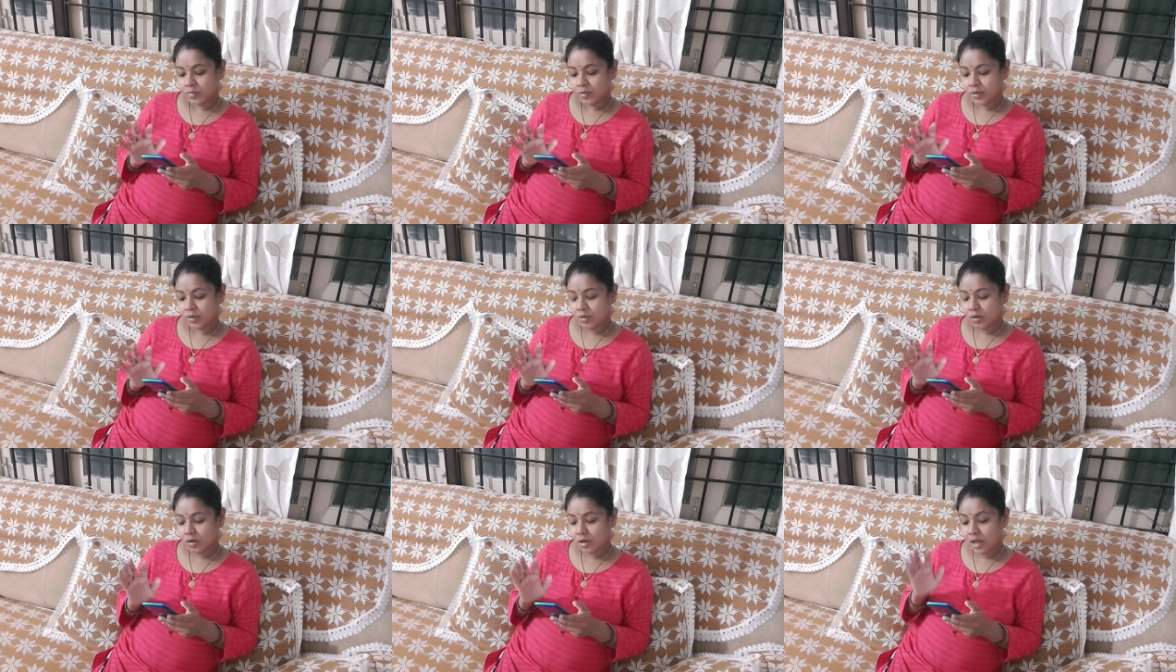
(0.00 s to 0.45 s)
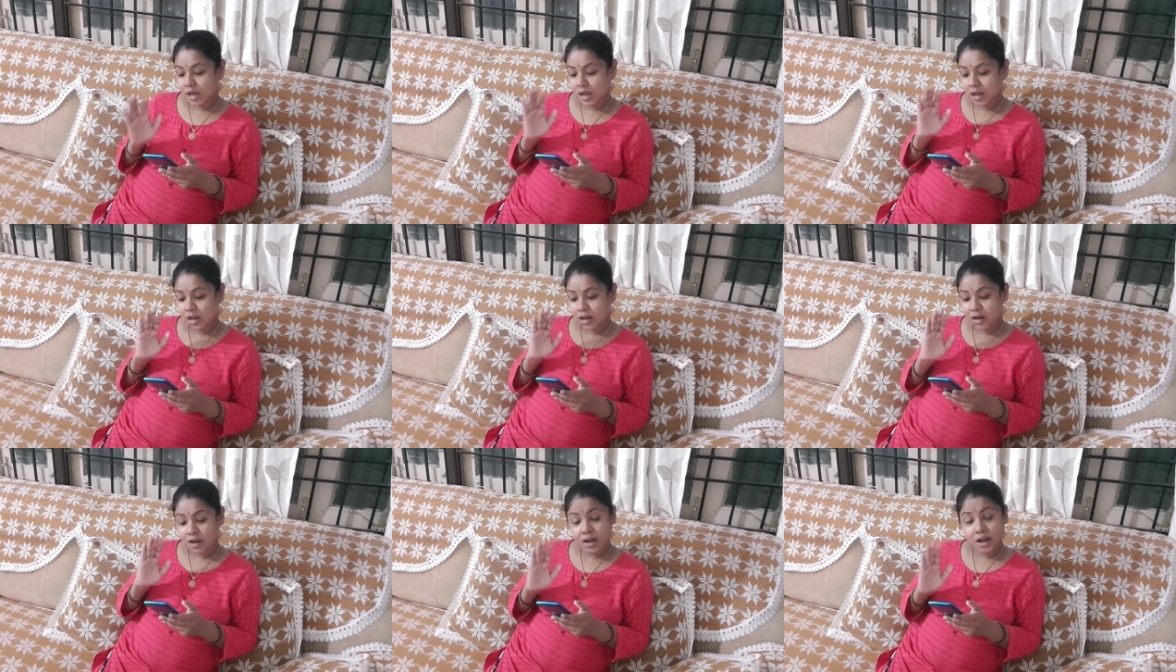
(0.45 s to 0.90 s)
क्योंकि
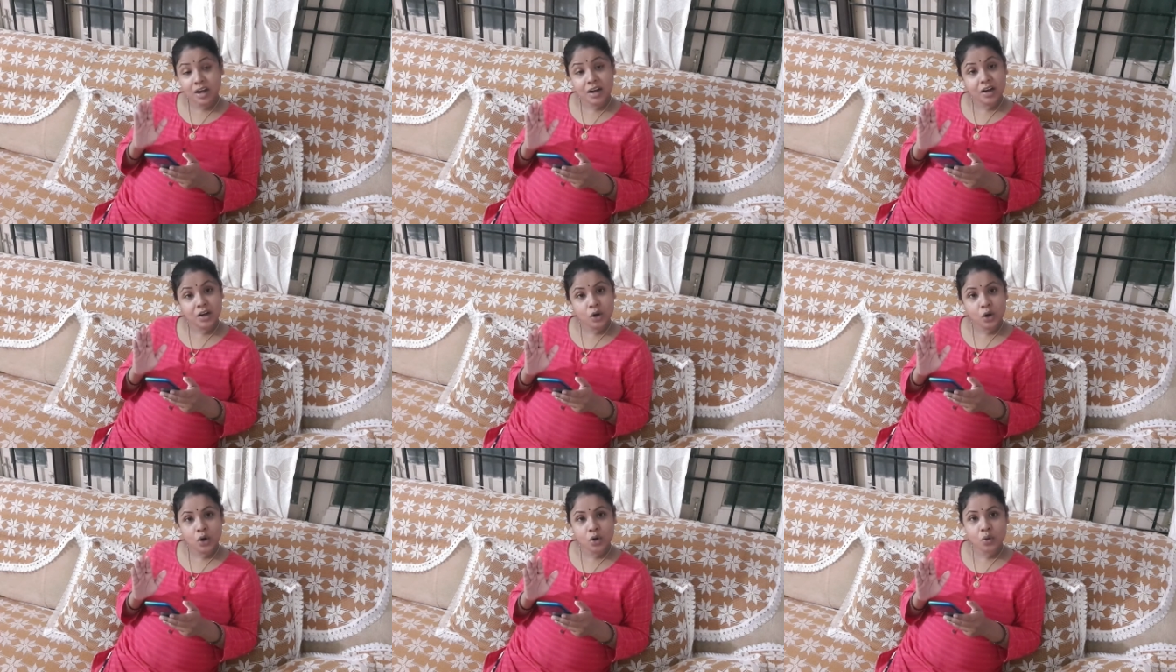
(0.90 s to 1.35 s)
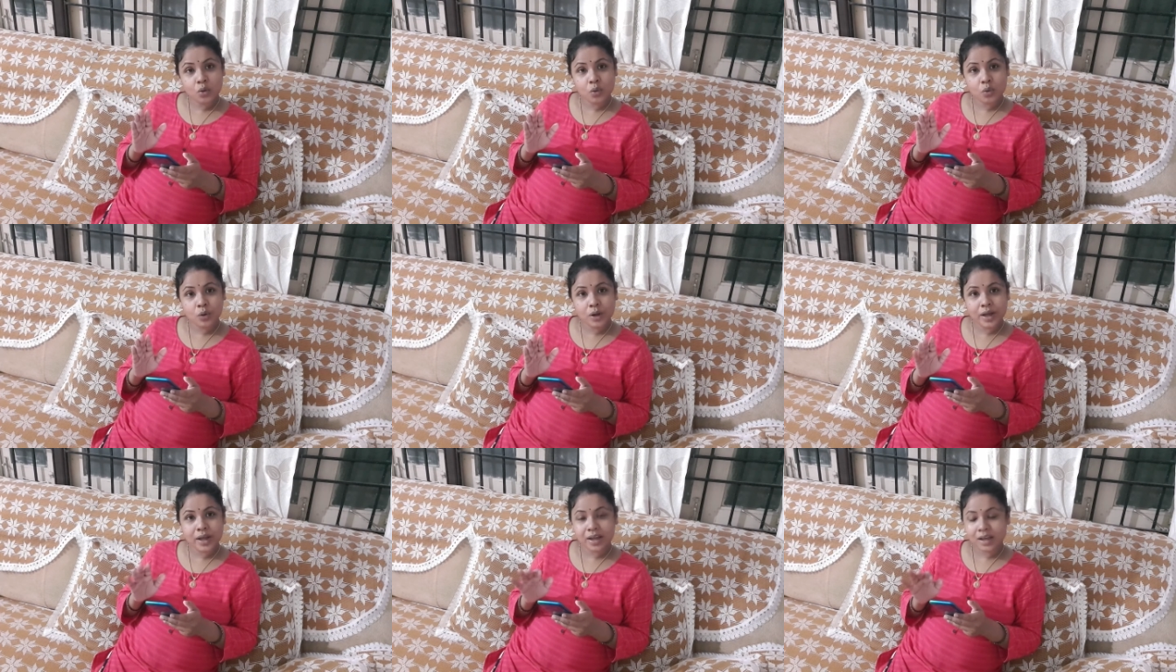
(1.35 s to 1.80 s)
अनलॉक
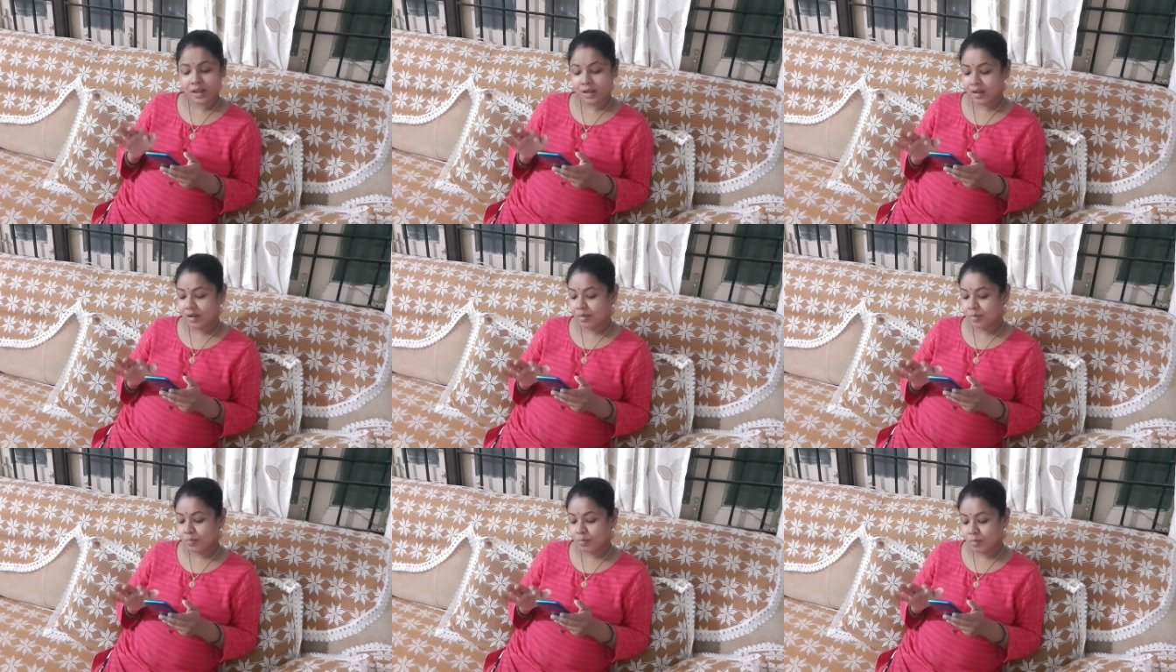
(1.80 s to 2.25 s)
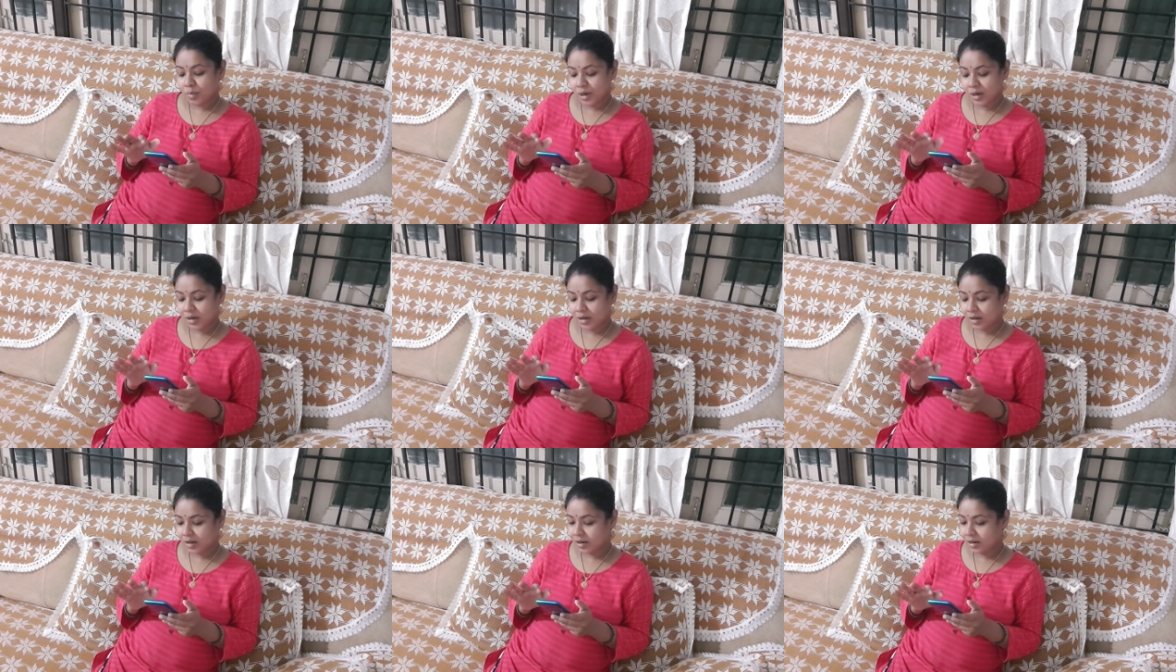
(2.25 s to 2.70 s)
हुआ है बट